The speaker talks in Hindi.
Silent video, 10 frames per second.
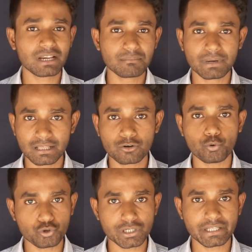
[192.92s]
हमारे बलर
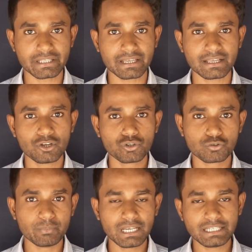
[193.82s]
हो जाते हैं
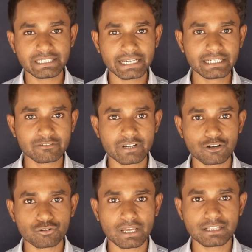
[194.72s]
तो मेनली यही
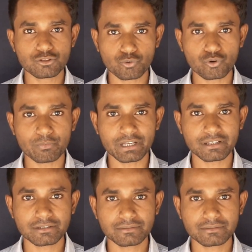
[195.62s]
डिफरेंट होता है इन दोनों में